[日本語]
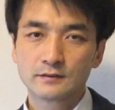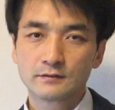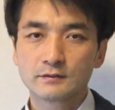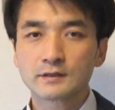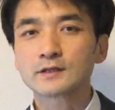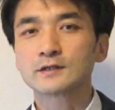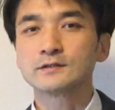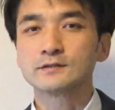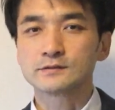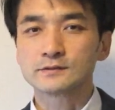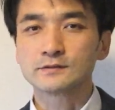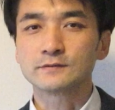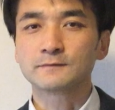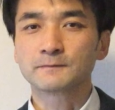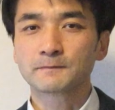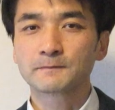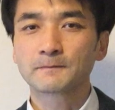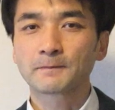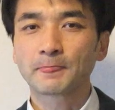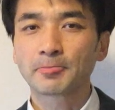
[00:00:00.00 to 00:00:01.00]
わけです。
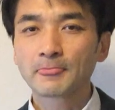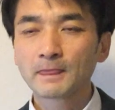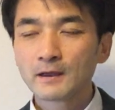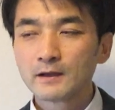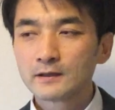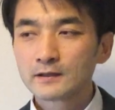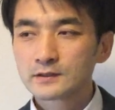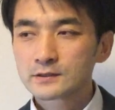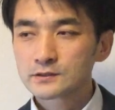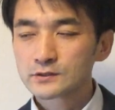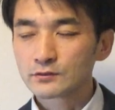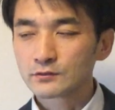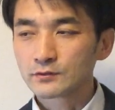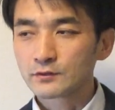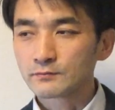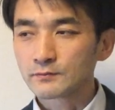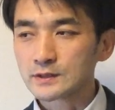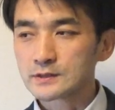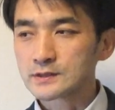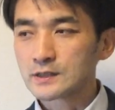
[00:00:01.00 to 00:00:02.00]
ですの
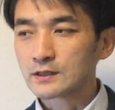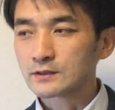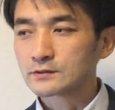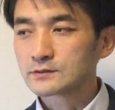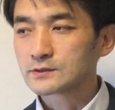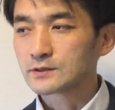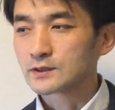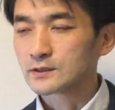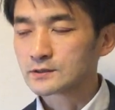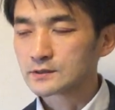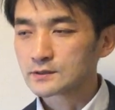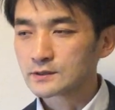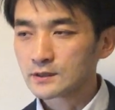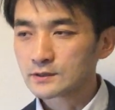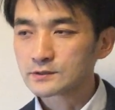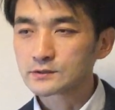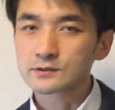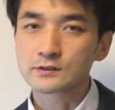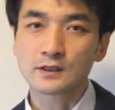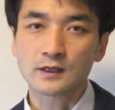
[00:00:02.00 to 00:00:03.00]
で、まあ、セックスレス
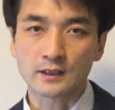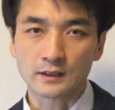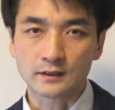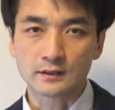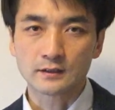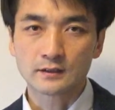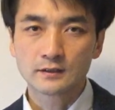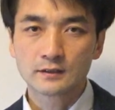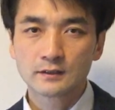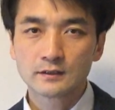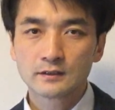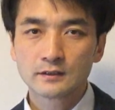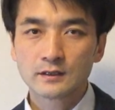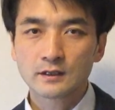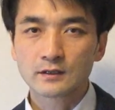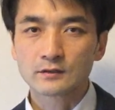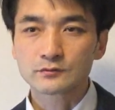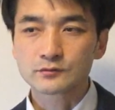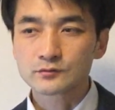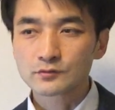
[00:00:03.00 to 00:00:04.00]
で辛い
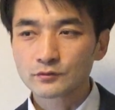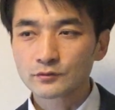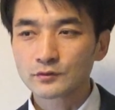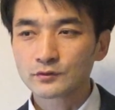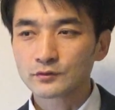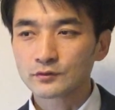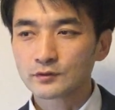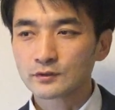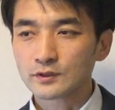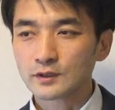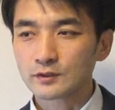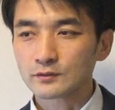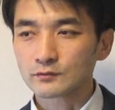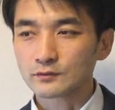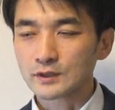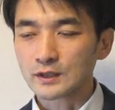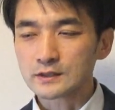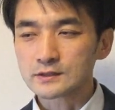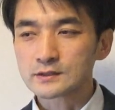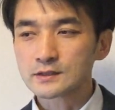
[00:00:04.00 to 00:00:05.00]
あのそういうあ
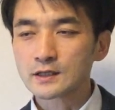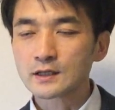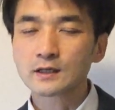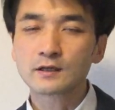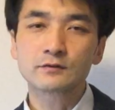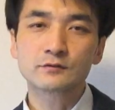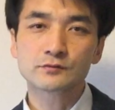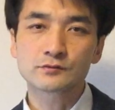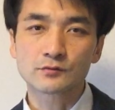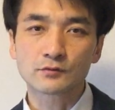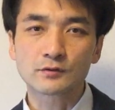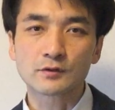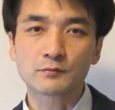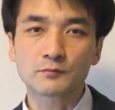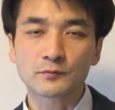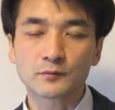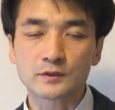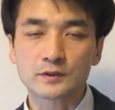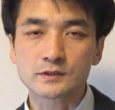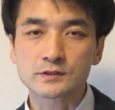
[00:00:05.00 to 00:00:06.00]
の男性側の相
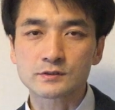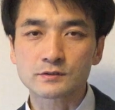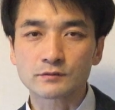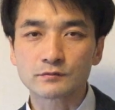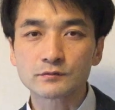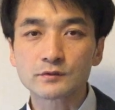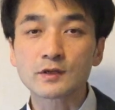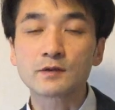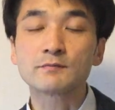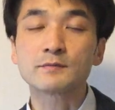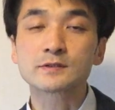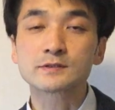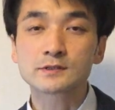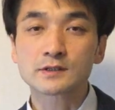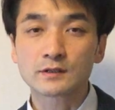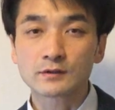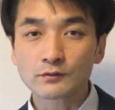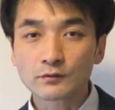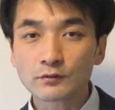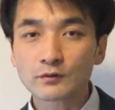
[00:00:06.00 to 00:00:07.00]
談も私は受けま
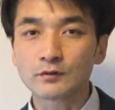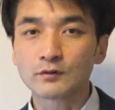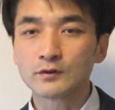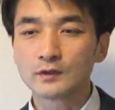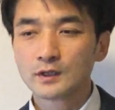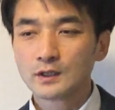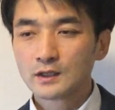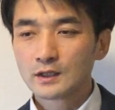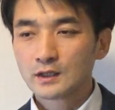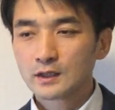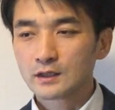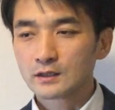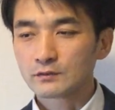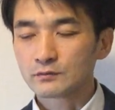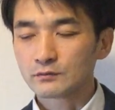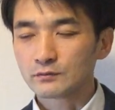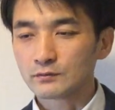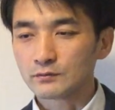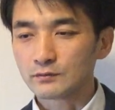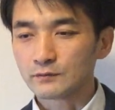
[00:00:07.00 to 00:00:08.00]
すけどあの、